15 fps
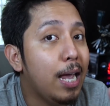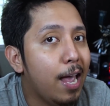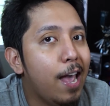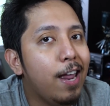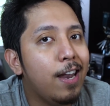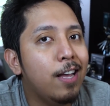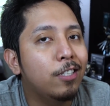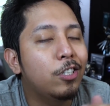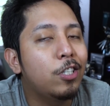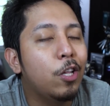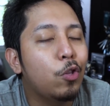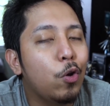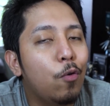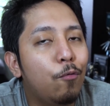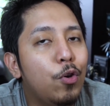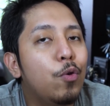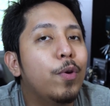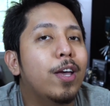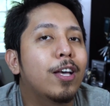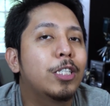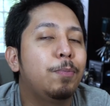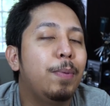i-enhance nito yung
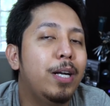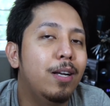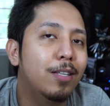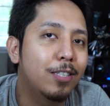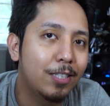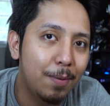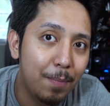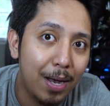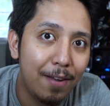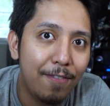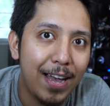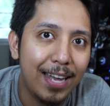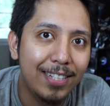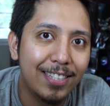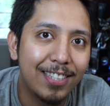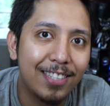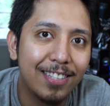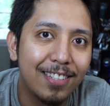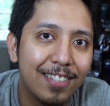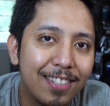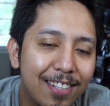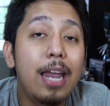viewing experience ng mga fans.